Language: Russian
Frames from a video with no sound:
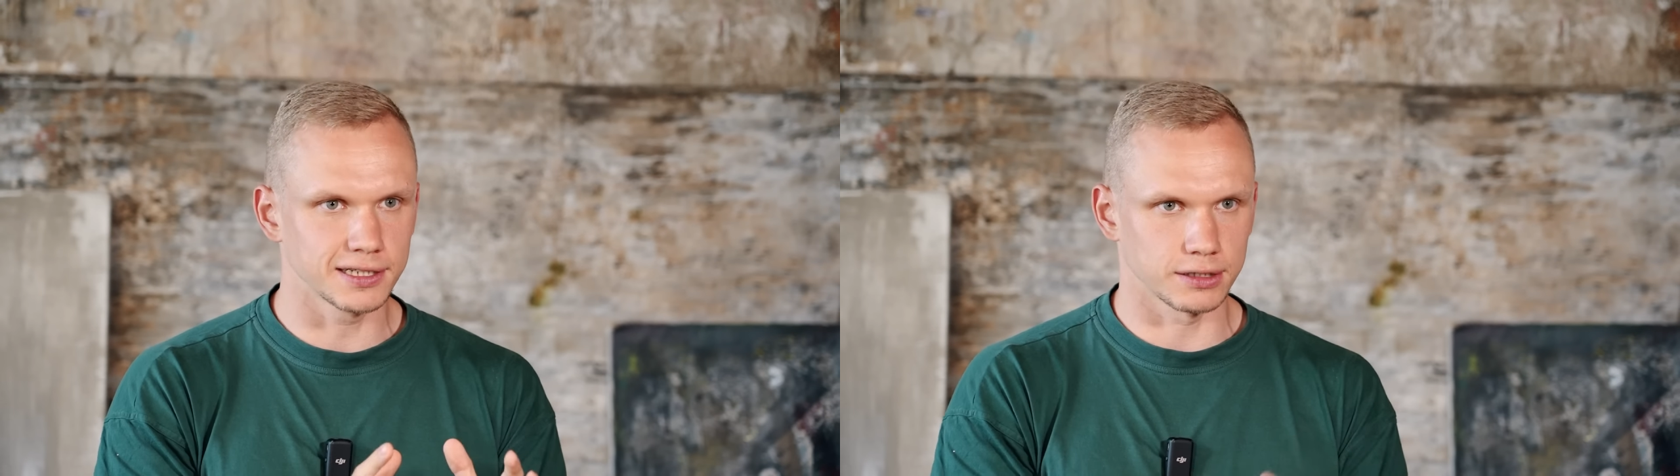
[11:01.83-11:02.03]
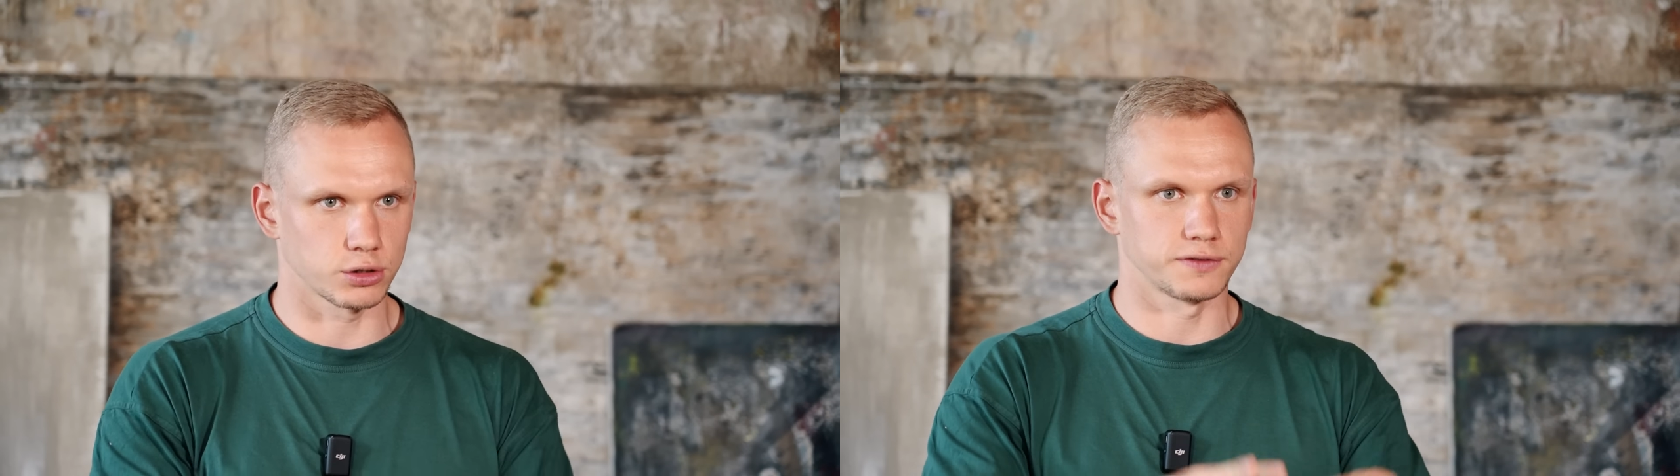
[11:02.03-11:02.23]

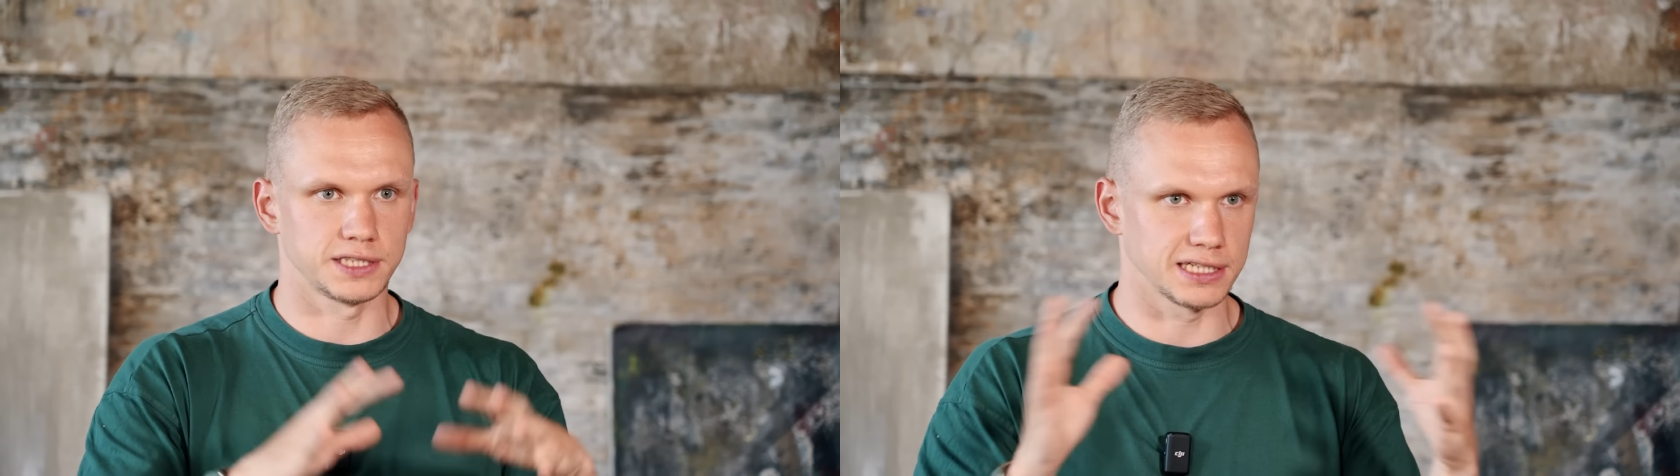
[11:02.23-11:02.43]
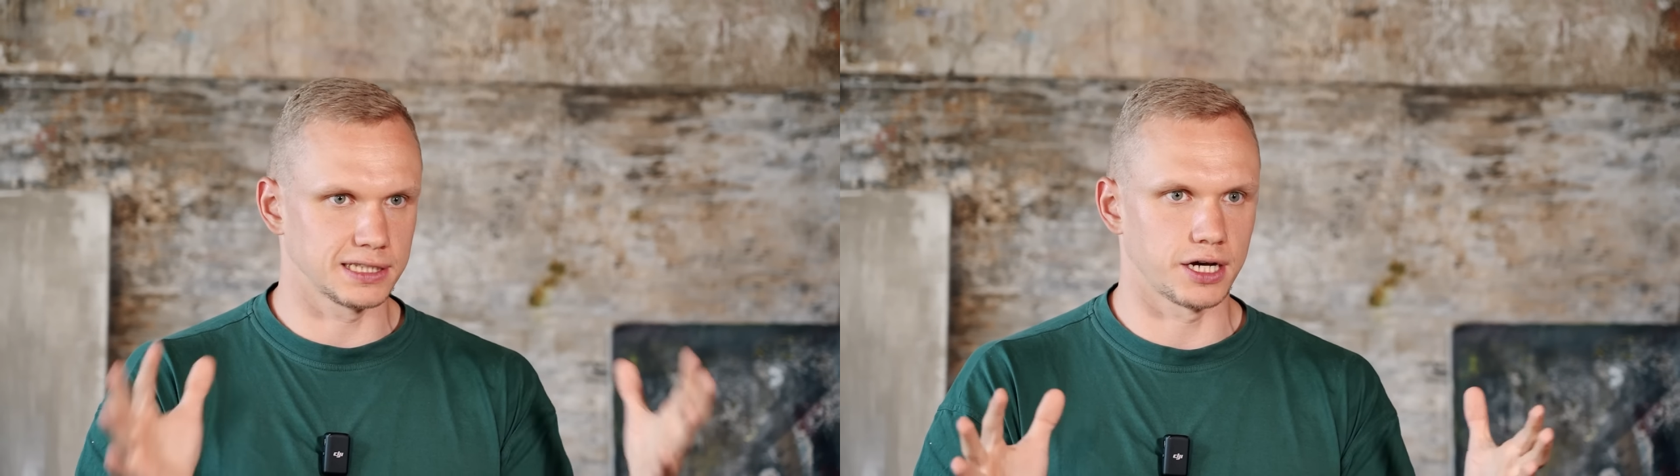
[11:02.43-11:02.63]
которые
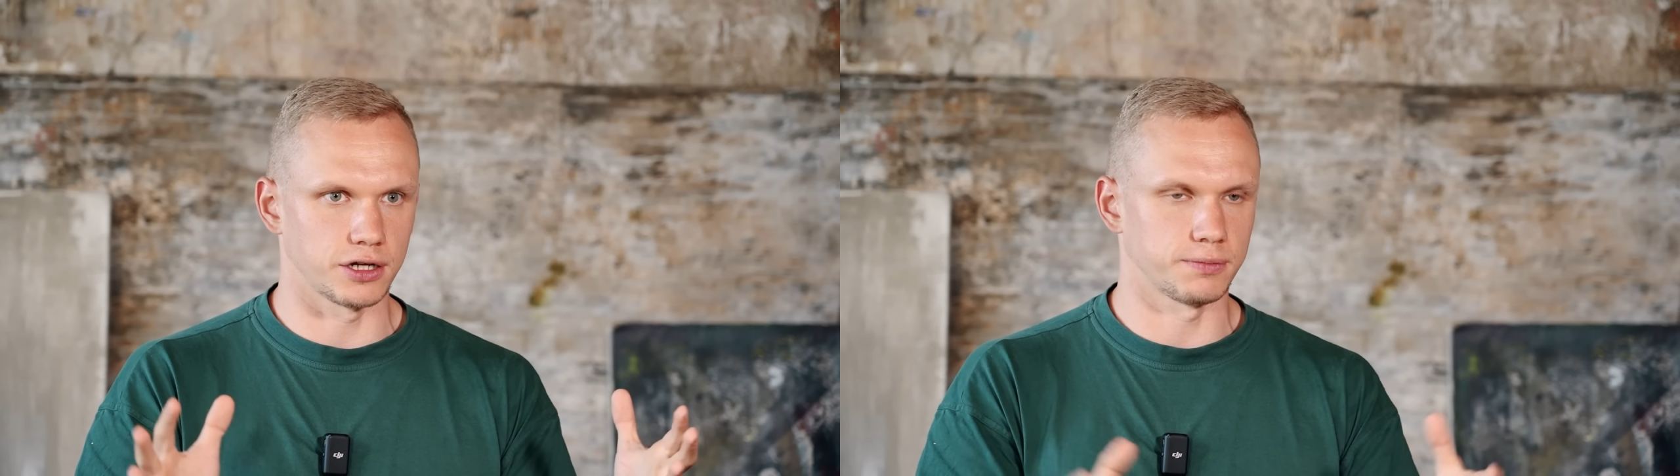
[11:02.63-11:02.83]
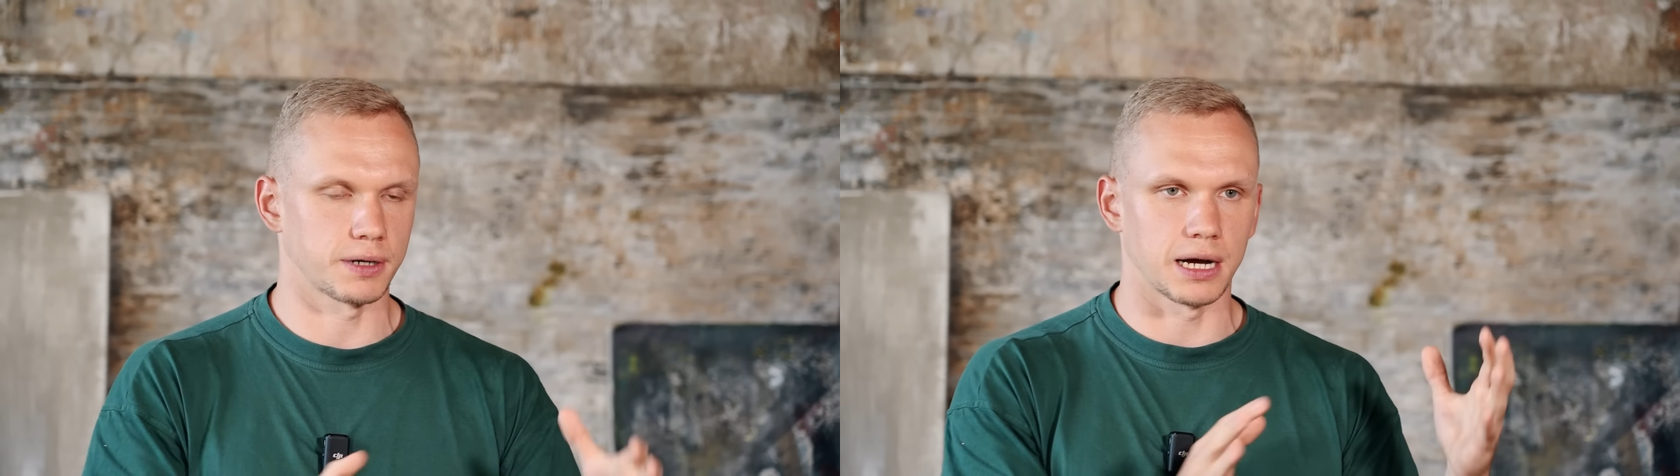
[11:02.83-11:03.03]
все
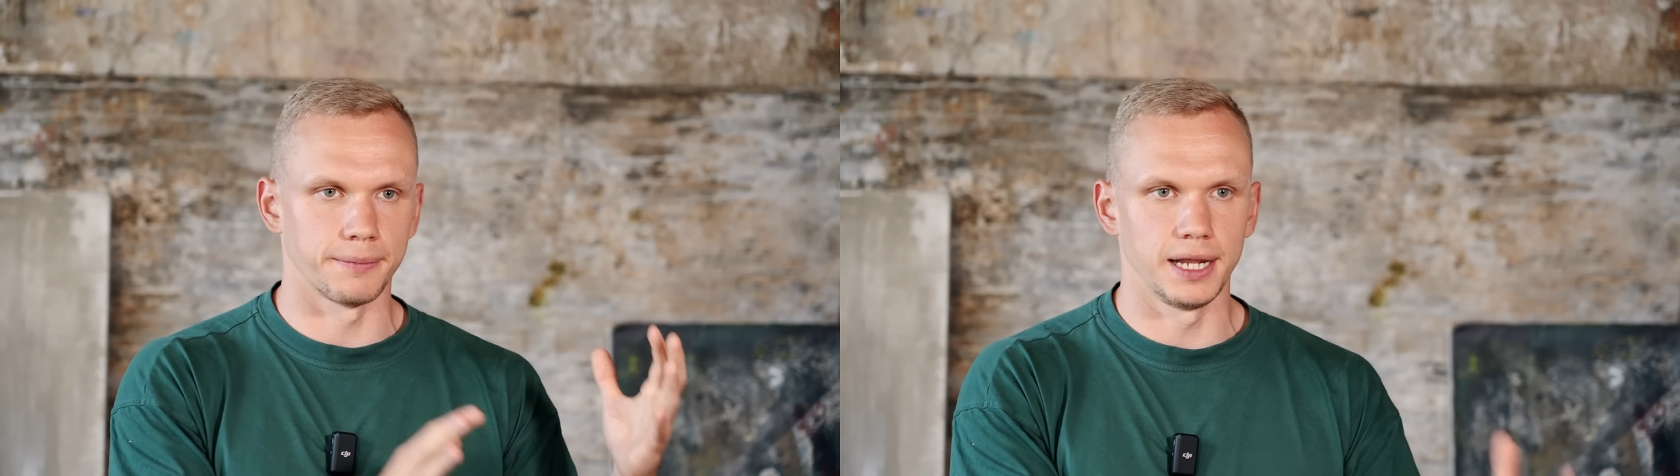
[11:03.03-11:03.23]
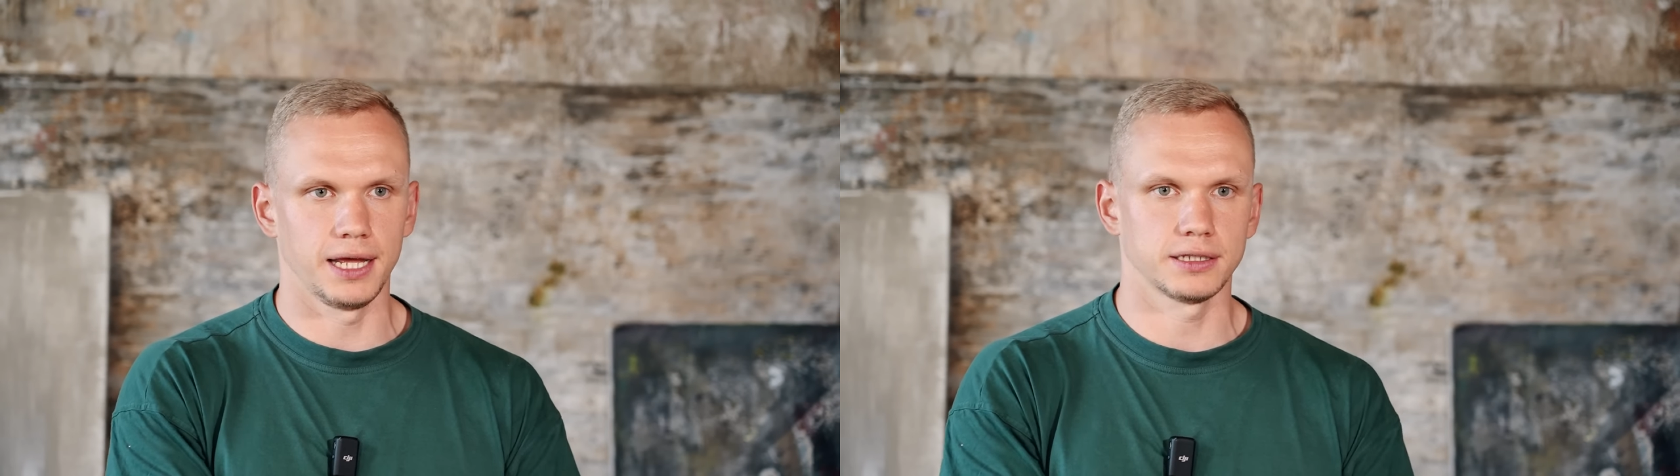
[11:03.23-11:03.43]
знают про
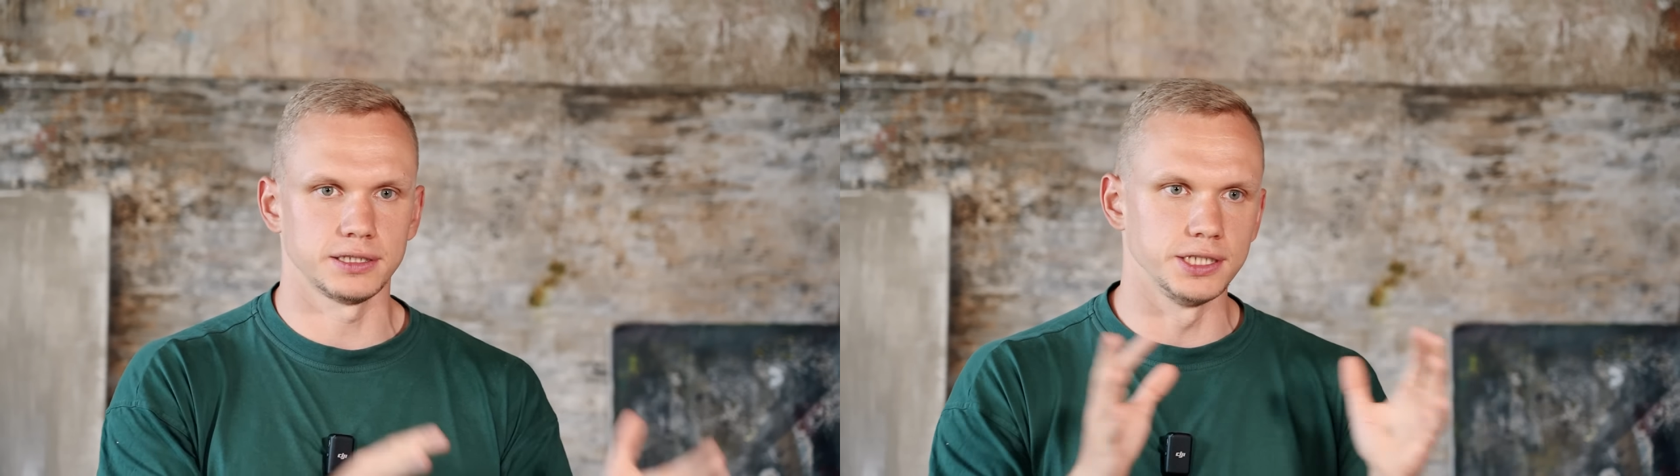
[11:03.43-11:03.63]
омлет,